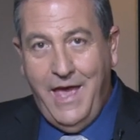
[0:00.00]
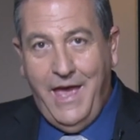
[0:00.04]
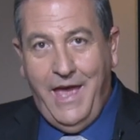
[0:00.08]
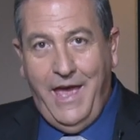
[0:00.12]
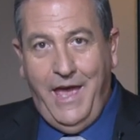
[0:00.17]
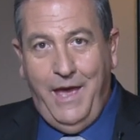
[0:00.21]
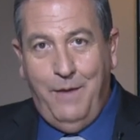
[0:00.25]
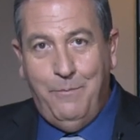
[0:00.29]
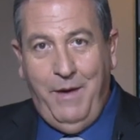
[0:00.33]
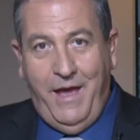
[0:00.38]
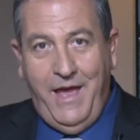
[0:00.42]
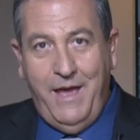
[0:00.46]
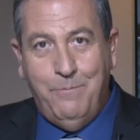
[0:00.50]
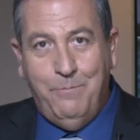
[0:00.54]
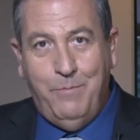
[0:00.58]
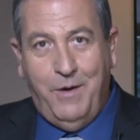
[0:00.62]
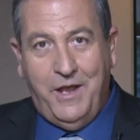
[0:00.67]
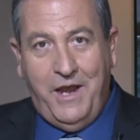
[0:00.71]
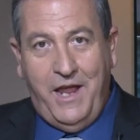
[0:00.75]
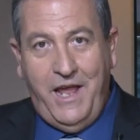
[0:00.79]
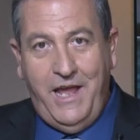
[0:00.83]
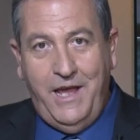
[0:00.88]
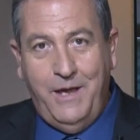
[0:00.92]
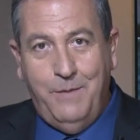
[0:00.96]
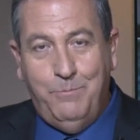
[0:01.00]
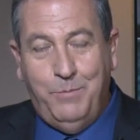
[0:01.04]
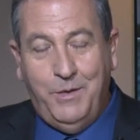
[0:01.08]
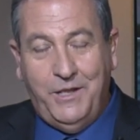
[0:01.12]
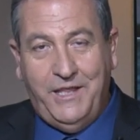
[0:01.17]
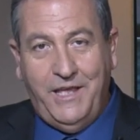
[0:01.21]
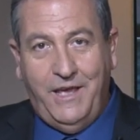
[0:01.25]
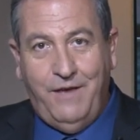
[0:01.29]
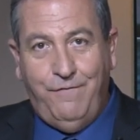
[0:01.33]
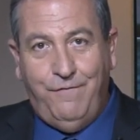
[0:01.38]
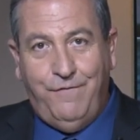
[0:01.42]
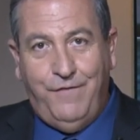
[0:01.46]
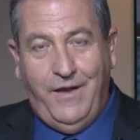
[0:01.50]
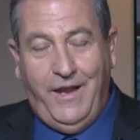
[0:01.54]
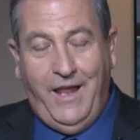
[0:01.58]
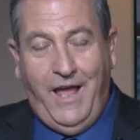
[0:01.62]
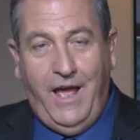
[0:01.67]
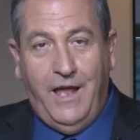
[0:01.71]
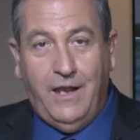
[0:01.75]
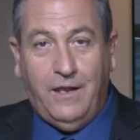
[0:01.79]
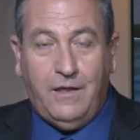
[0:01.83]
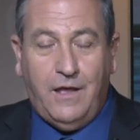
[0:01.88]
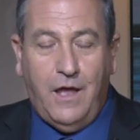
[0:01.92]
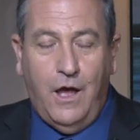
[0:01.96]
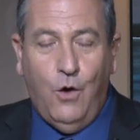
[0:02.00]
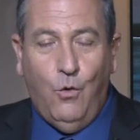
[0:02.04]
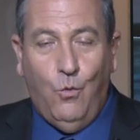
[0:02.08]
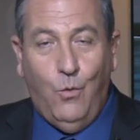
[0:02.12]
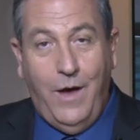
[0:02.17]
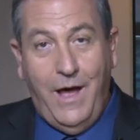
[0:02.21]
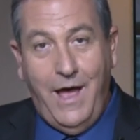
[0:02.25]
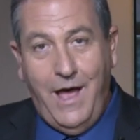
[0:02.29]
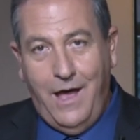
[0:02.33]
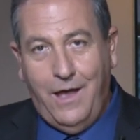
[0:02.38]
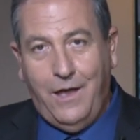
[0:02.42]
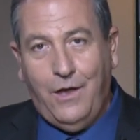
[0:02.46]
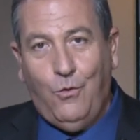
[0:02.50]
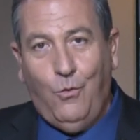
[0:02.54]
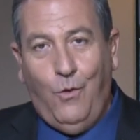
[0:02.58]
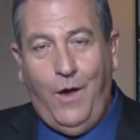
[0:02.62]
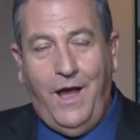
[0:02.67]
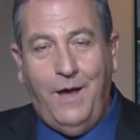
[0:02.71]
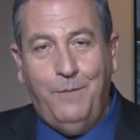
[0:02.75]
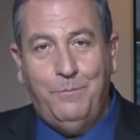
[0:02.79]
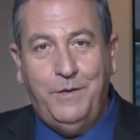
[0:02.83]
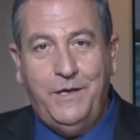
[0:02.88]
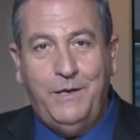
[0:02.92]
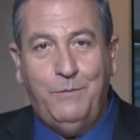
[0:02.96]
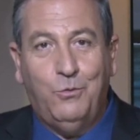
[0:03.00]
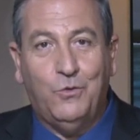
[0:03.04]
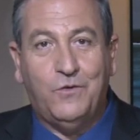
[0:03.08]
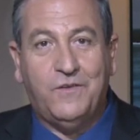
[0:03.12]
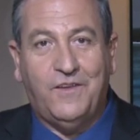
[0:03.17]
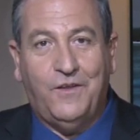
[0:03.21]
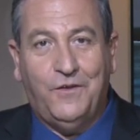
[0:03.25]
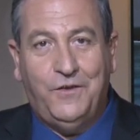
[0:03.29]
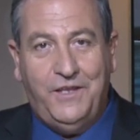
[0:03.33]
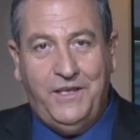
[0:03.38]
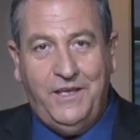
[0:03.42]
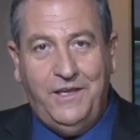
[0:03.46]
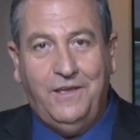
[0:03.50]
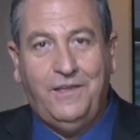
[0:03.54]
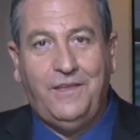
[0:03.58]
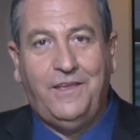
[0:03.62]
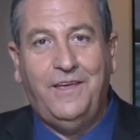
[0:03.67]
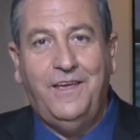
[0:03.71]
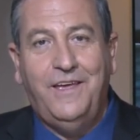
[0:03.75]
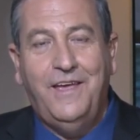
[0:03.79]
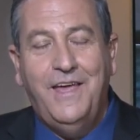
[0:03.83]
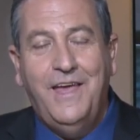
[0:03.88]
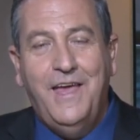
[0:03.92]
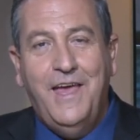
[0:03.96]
آه، بحب ارحب بضيف الحلقه هو اخ وحبيب وصديق